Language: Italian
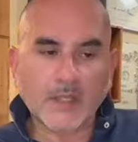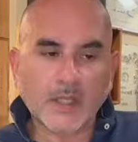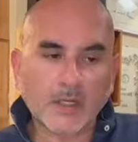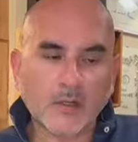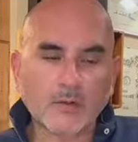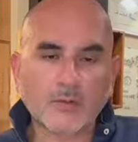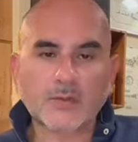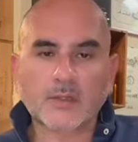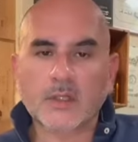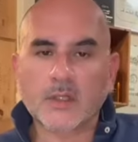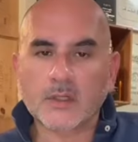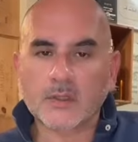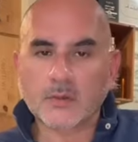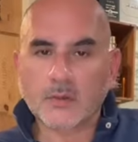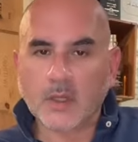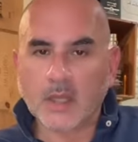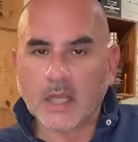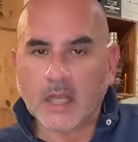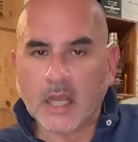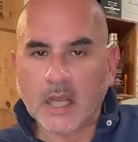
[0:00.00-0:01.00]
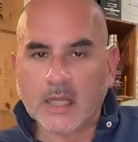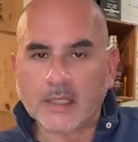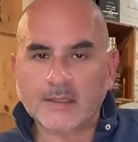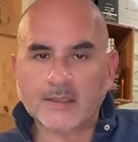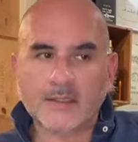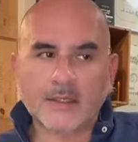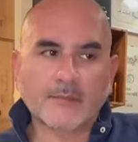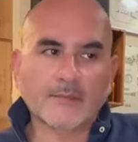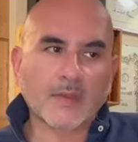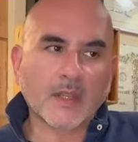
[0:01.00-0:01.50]
ne riconosco la sua
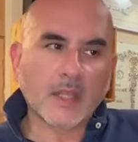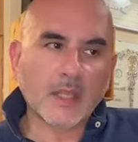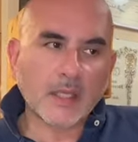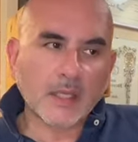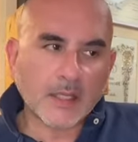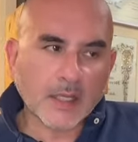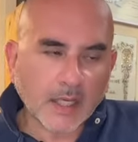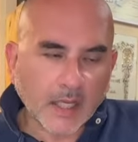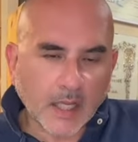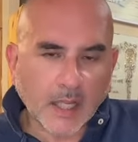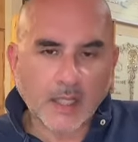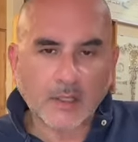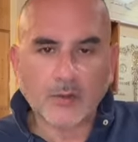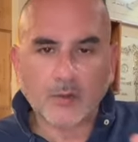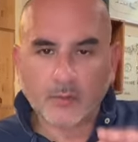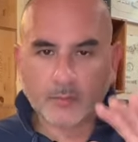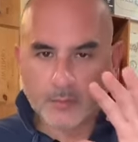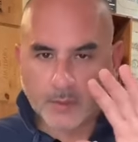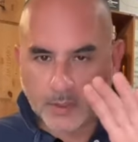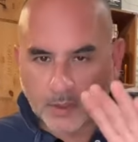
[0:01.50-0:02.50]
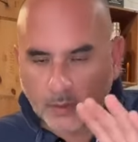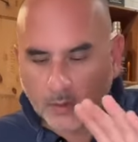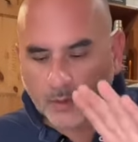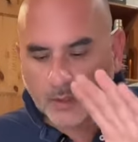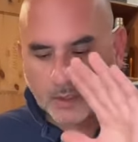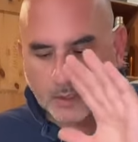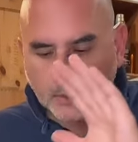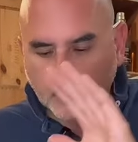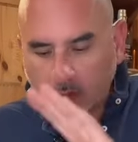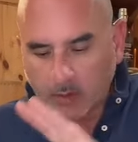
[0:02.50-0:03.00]
eleganza e credo
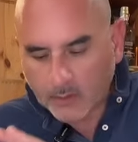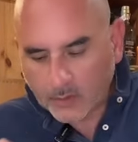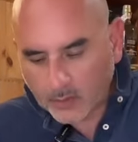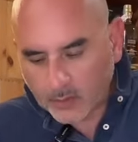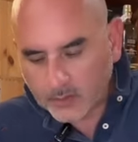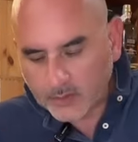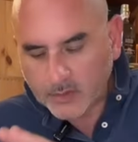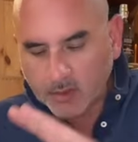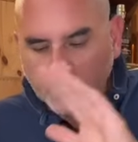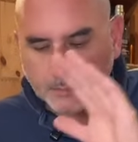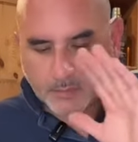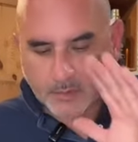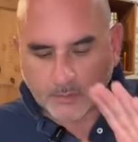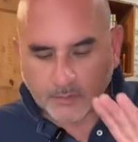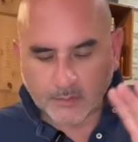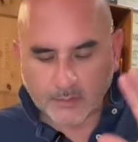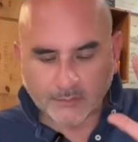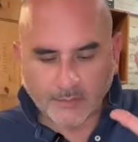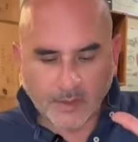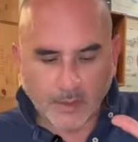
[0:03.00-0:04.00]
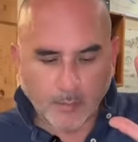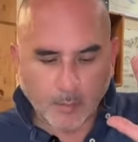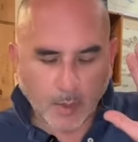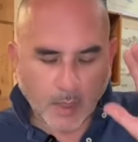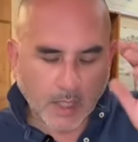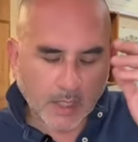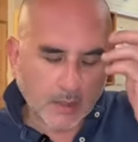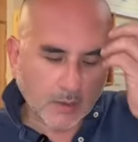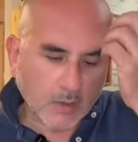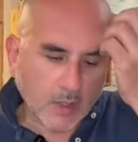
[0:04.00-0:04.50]
però ancora oggi, per questo ve ne
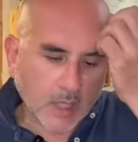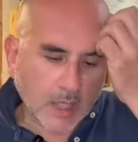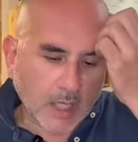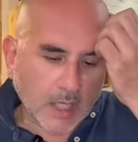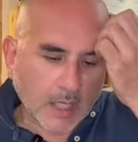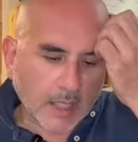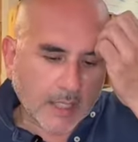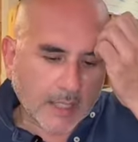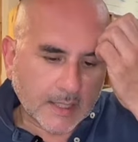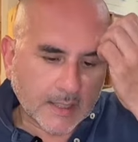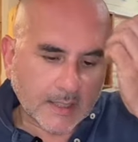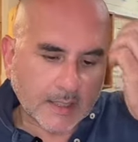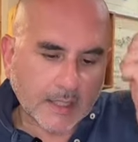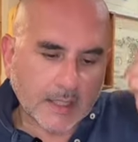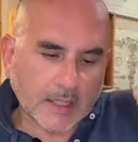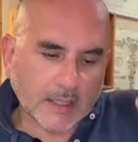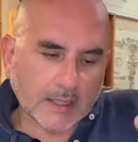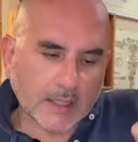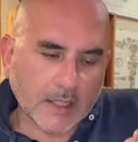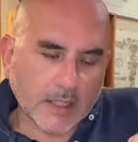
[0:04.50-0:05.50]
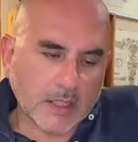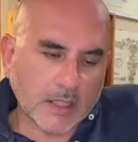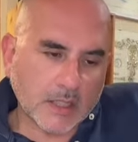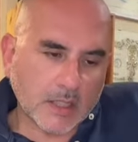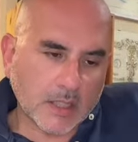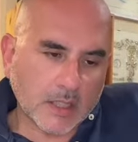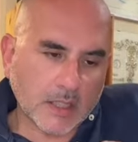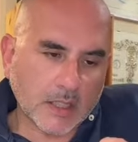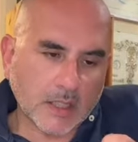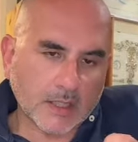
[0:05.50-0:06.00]
parlo, che sia tra i
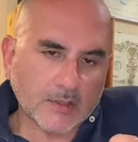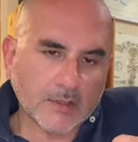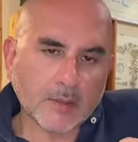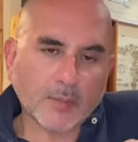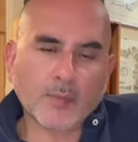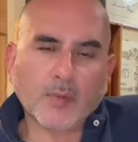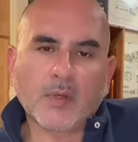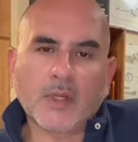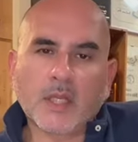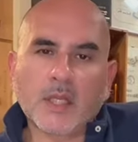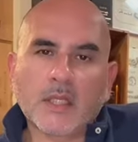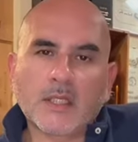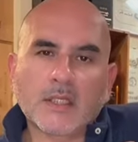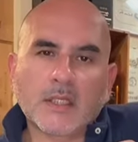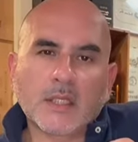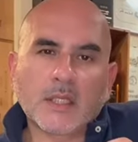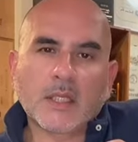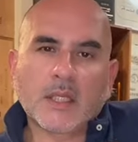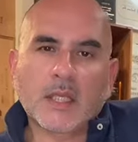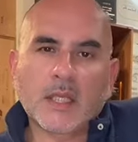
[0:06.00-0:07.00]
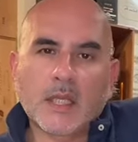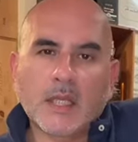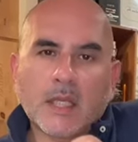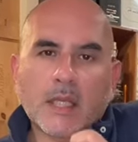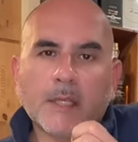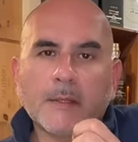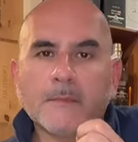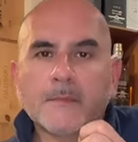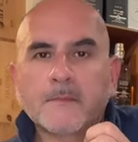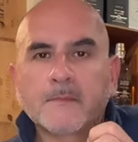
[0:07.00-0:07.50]
jean giapponesi
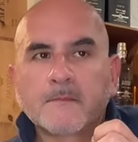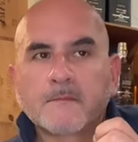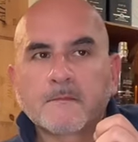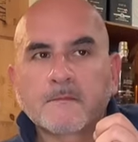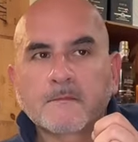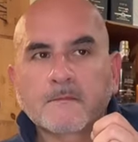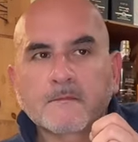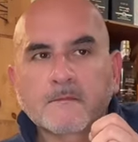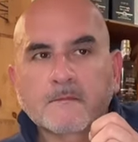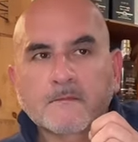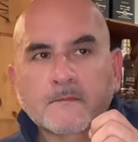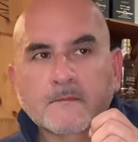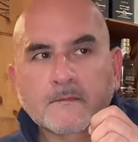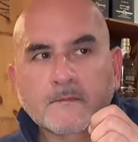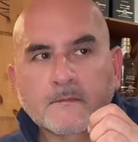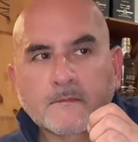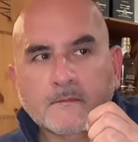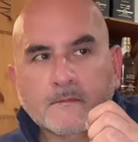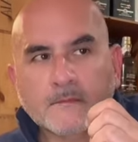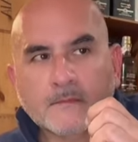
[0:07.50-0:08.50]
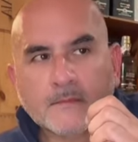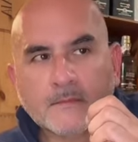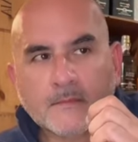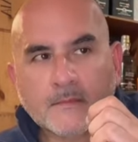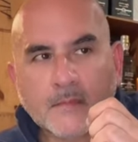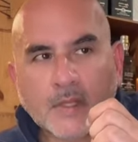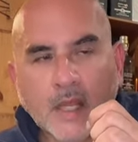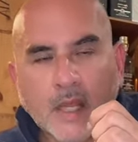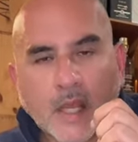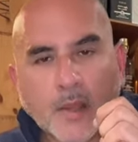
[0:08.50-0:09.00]
che
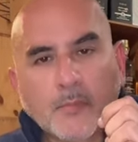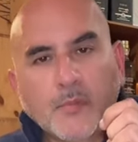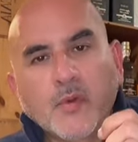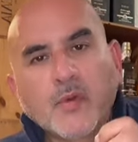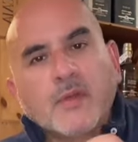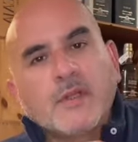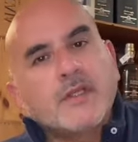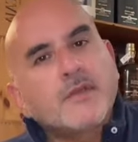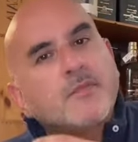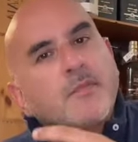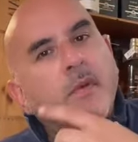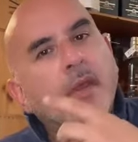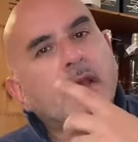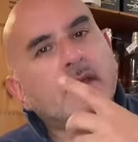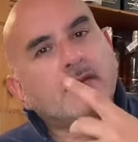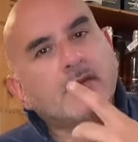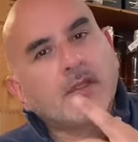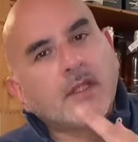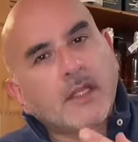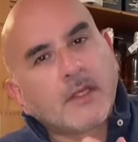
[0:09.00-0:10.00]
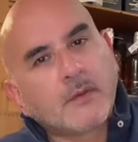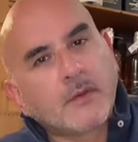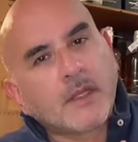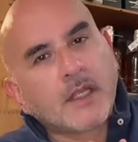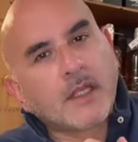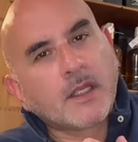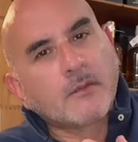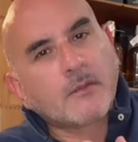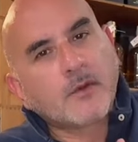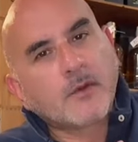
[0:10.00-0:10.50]
ha più rispetto
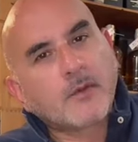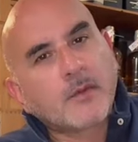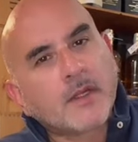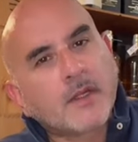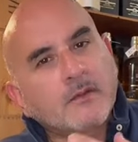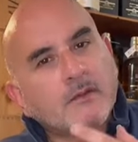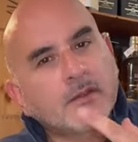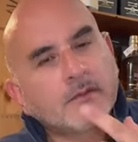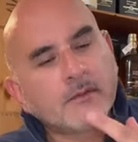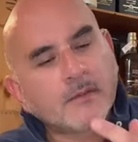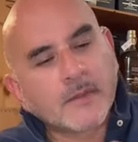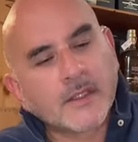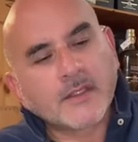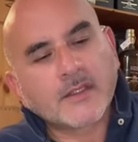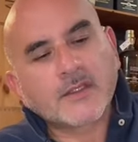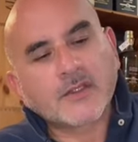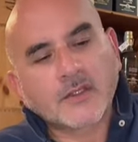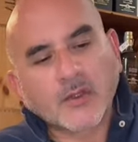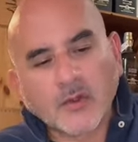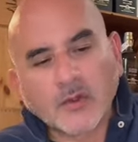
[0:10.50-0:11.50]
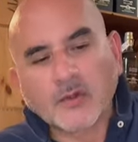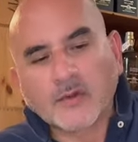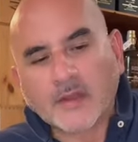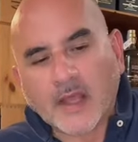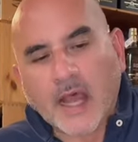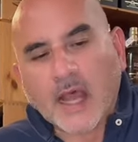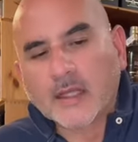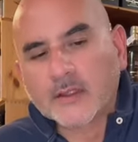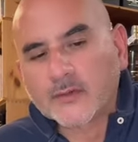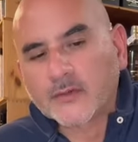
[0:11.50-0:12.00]
dell'equilibrio, perché ultimamente sto
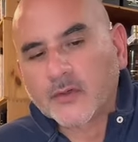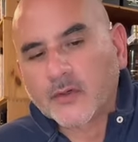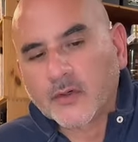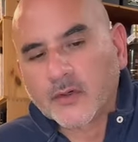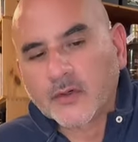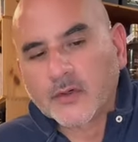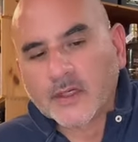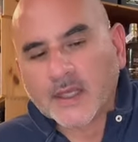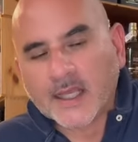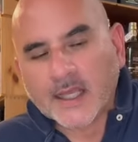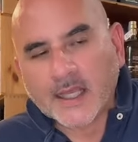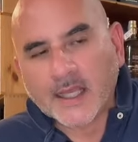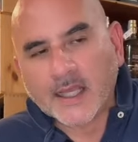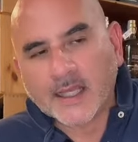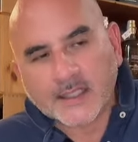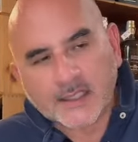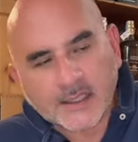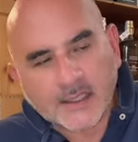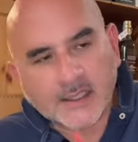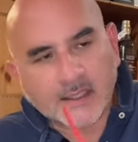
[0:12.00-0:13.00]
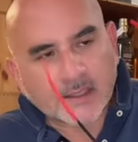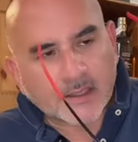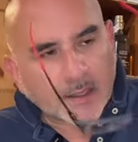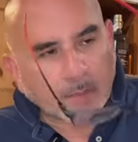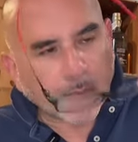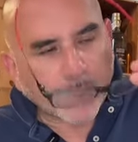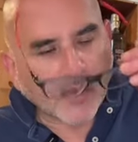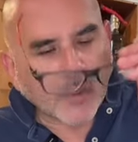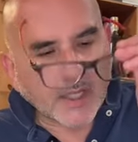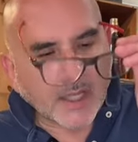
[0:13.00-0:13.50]
notando che i jean
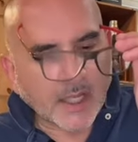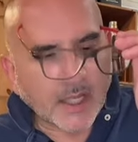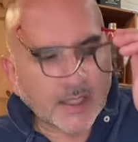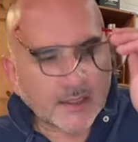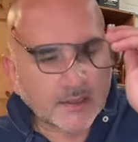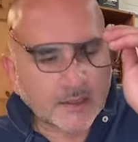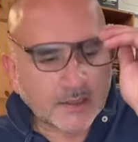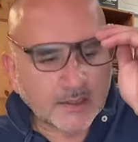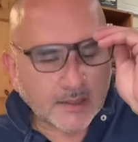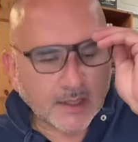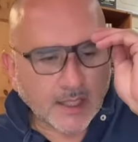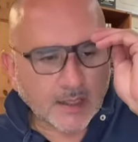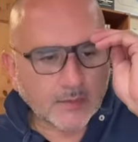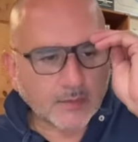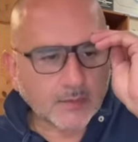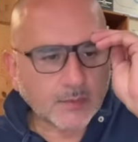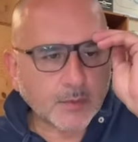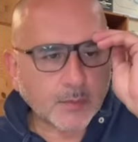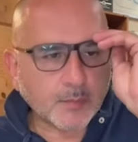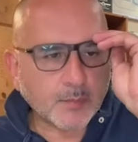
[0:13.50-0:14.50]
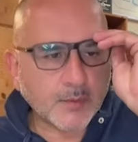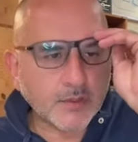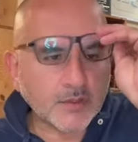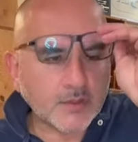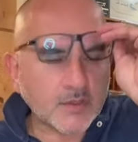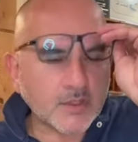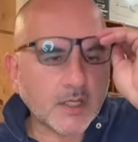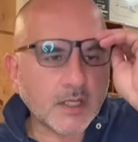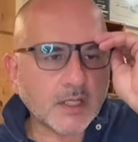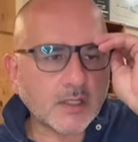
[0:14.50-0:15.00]
giapponesi stanno
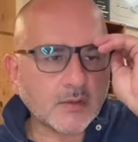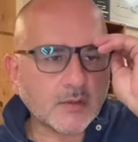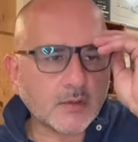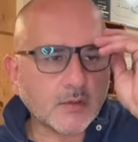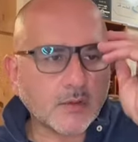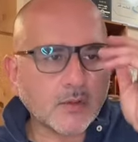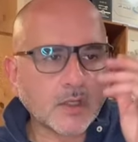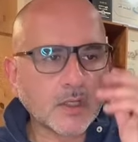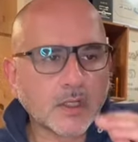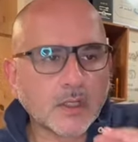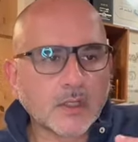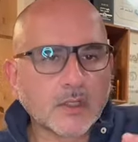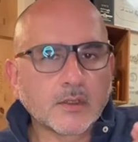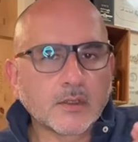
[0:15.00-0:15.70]
spingendo